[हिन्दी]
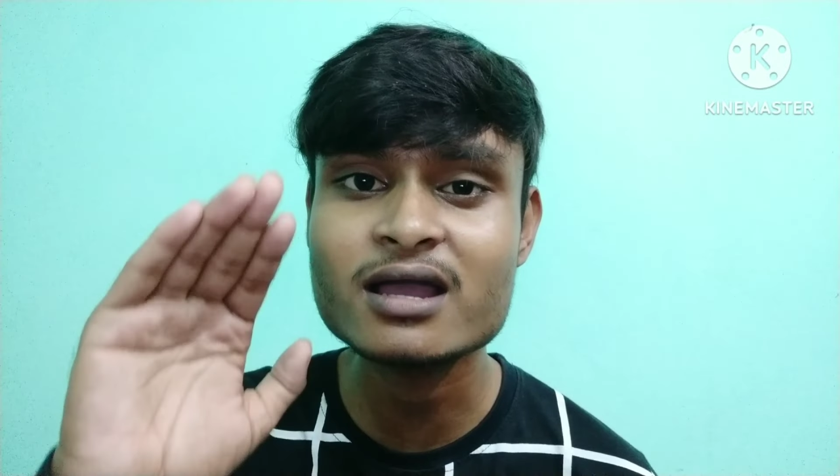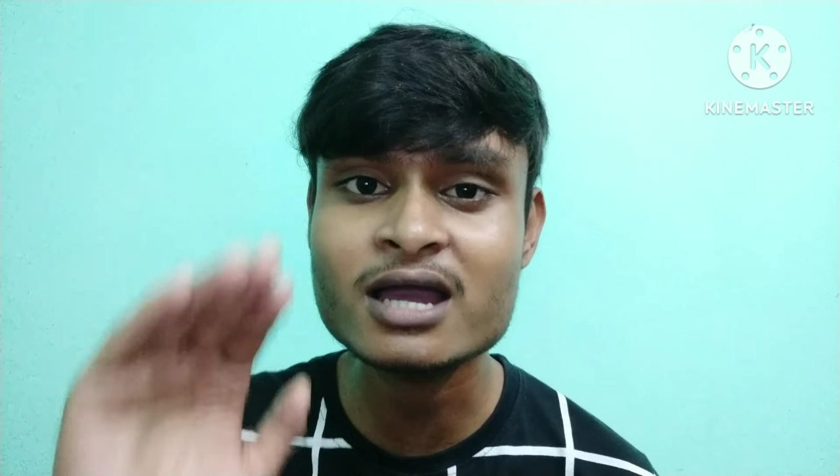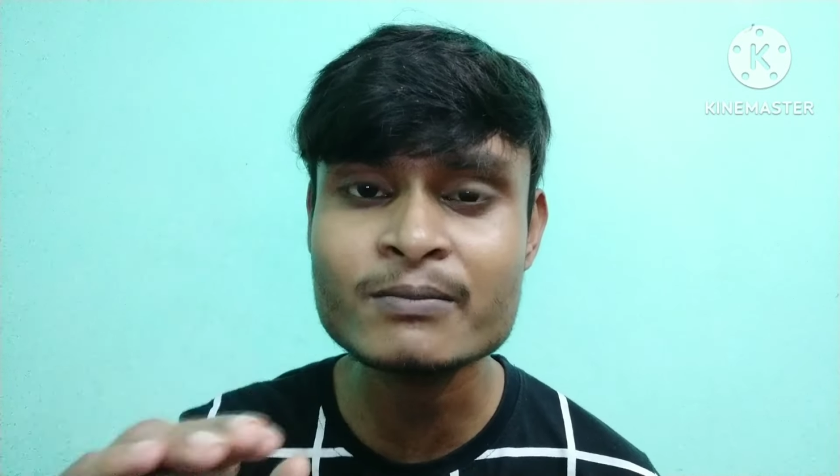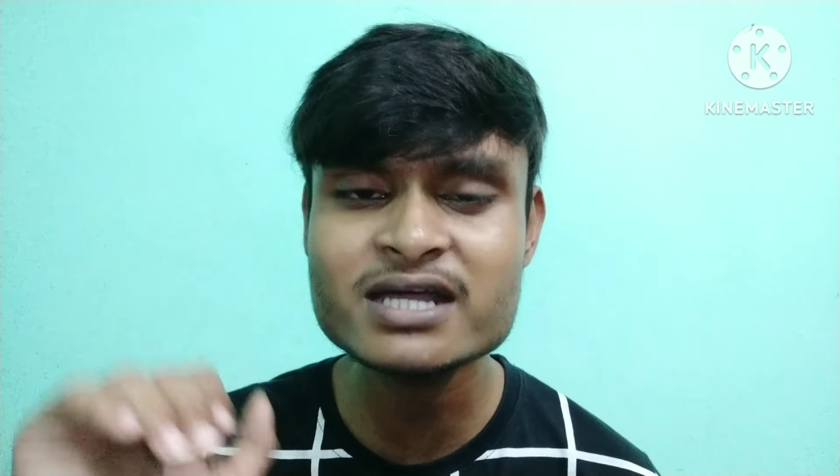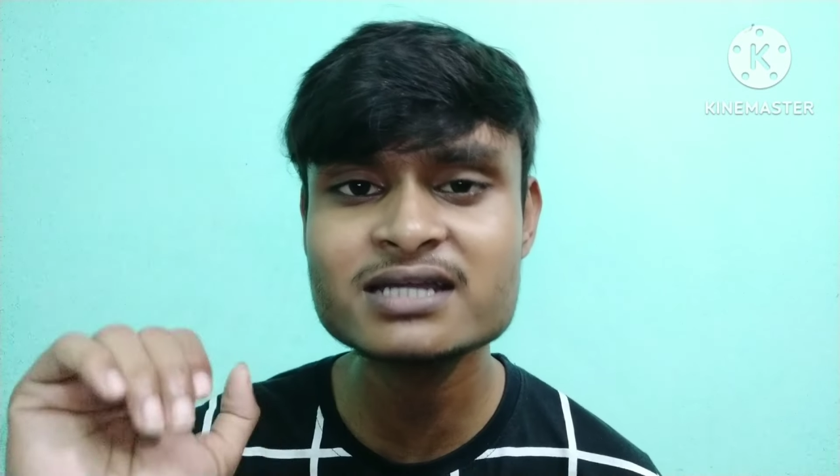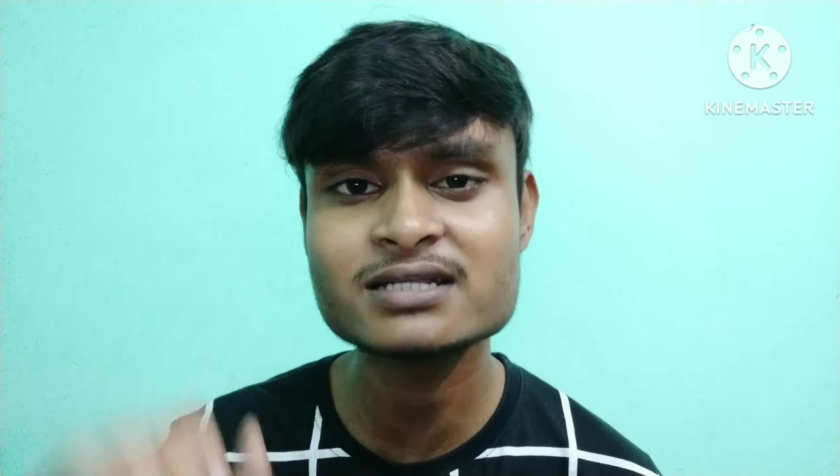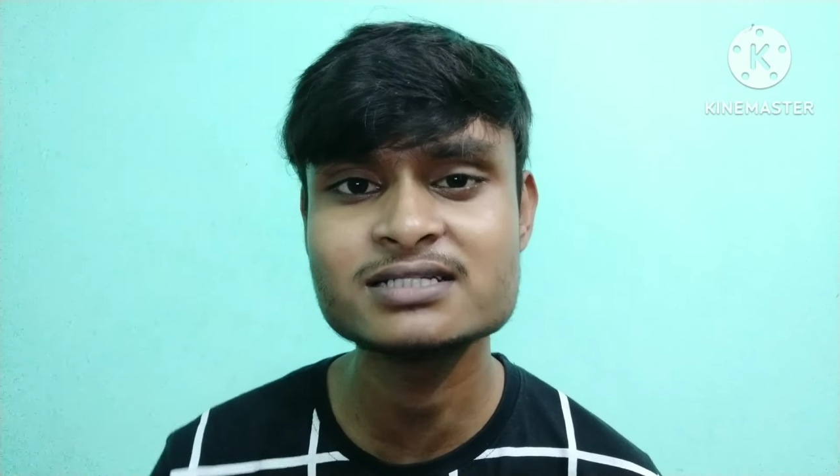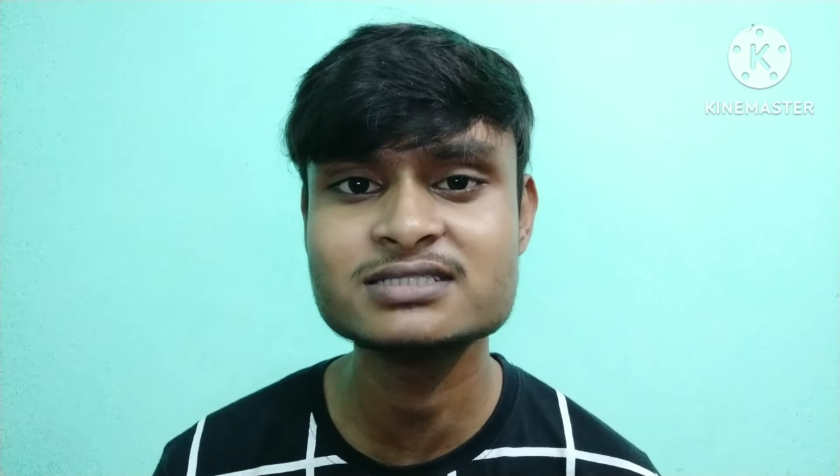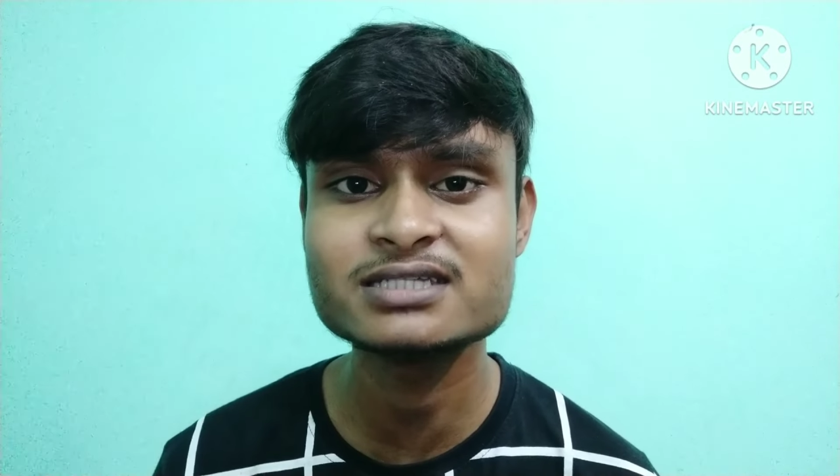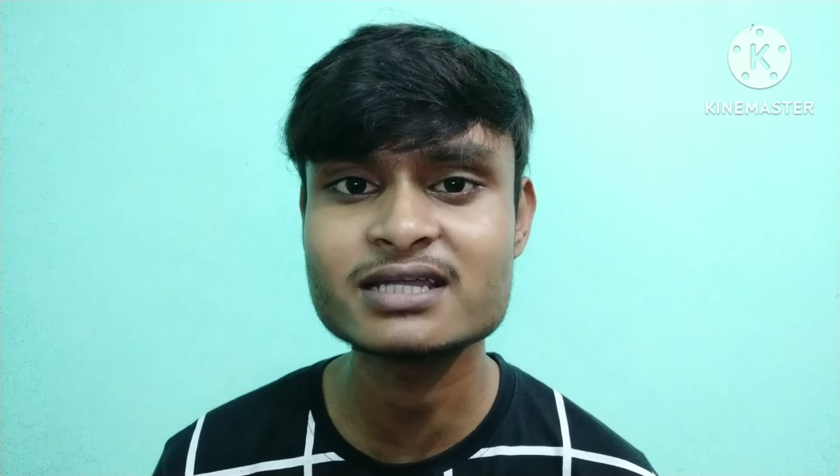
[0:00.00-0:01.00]
कम कर
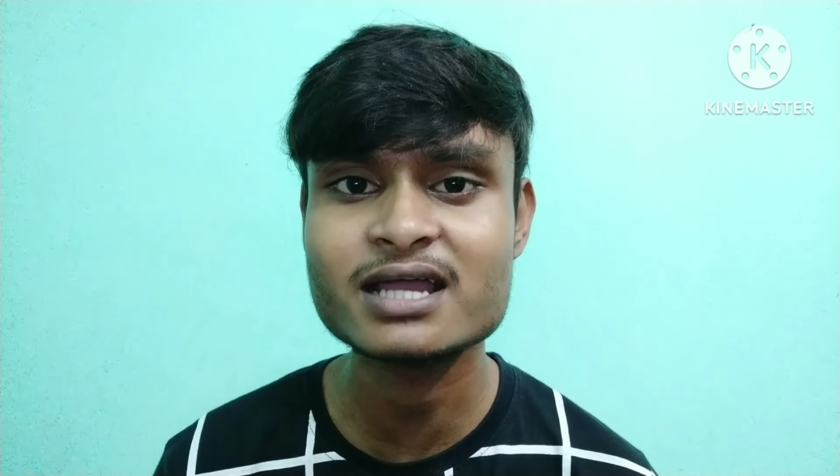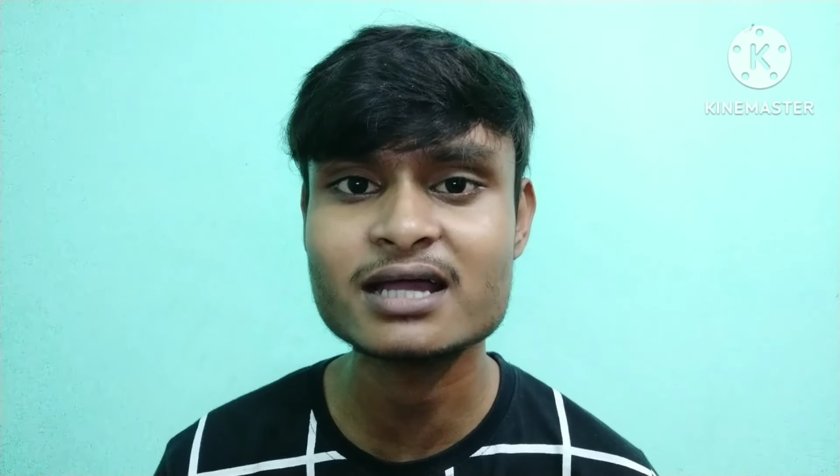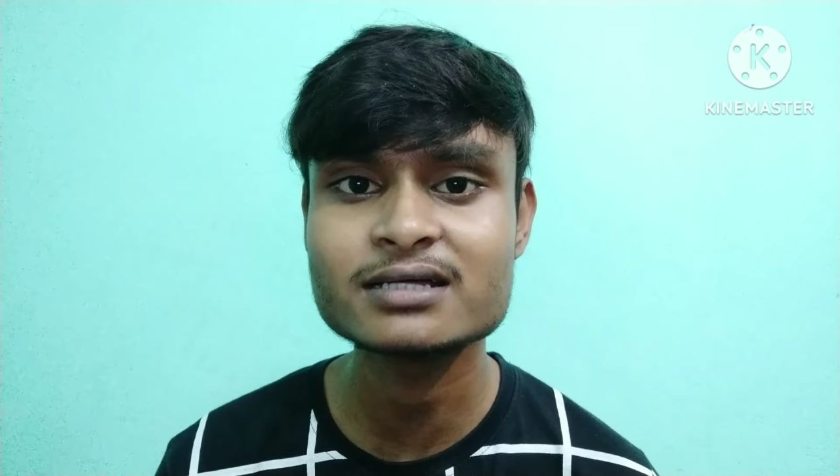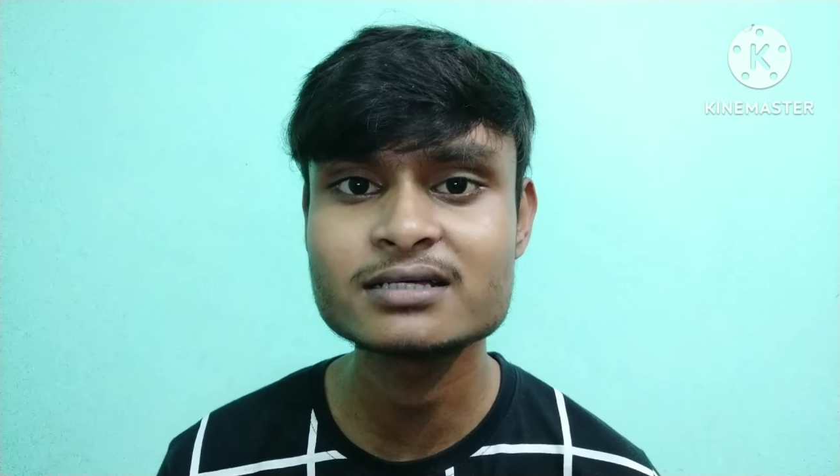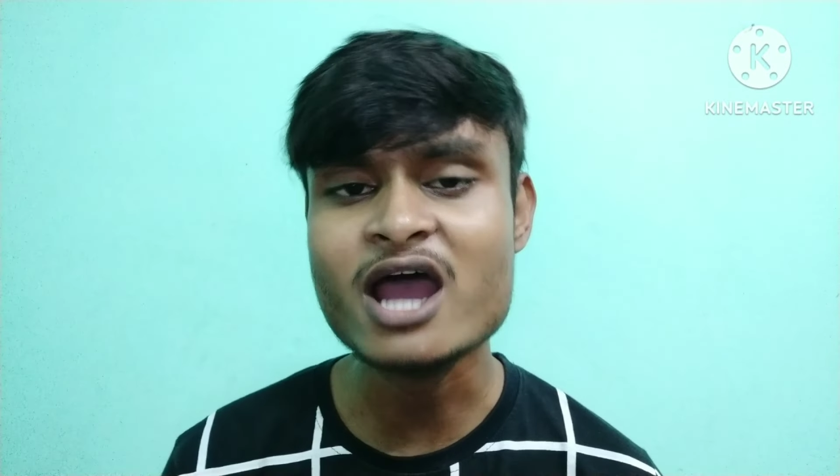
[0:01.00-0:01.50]
लीजिएगा